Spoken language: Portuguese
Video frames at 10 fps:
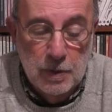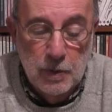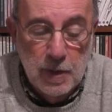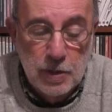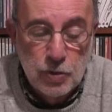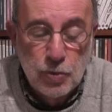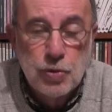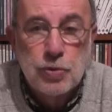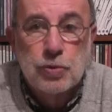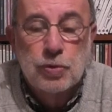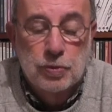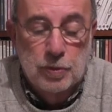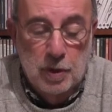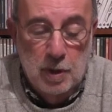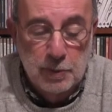Não é justo
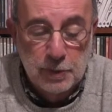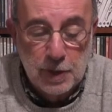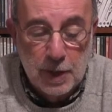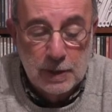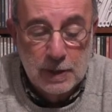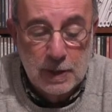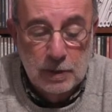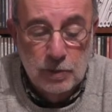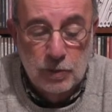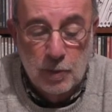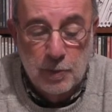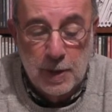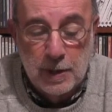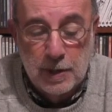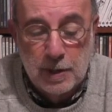apontar dedos ou
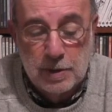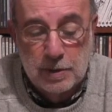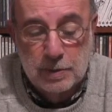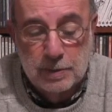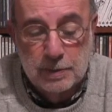pedras.